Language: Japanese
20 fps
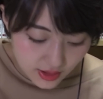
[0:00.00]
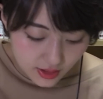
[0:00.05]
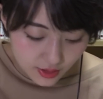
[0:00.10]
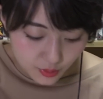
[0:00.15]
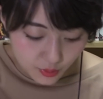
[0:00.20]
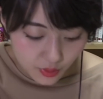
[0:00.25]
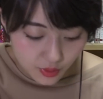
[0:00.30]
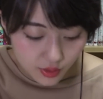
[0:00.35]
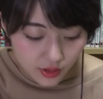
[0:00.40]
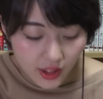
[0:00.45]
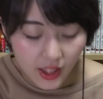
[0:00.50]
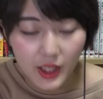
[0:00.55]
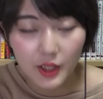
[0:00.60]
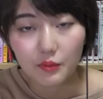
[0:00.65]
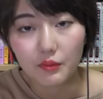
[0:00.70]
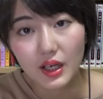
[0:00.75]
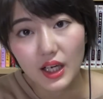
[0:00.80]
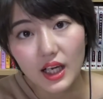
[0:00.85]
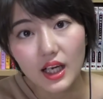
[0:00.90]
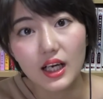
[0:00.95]
あじゃあ今
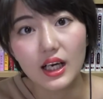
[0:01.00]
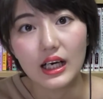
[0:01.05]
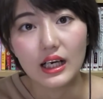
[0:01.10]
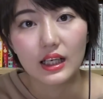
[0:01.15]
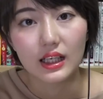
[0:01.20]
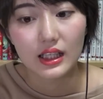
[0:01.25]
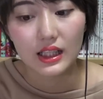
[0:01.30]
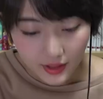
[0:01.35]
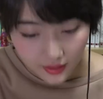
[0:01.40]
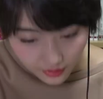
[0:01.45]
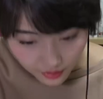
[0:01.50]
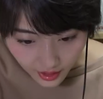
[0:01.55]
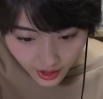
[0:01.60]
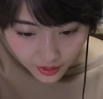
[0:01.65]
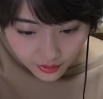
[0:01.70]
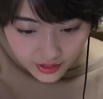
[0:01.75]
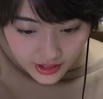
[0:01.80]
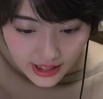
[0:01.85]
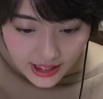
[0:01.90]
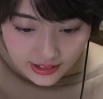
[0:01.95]
回は
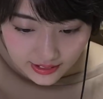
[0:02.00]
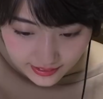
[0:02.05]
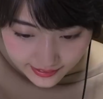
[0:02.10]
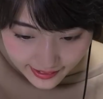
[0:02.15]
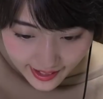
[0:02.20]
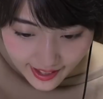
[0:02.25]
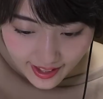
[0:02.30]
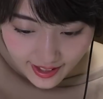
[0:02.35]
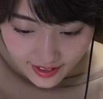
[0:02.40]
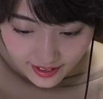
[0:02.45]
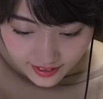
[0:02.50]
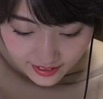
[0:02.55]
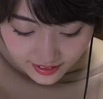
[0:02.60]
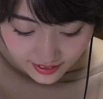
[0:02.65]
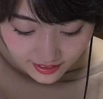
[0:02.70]
パンドラを狙って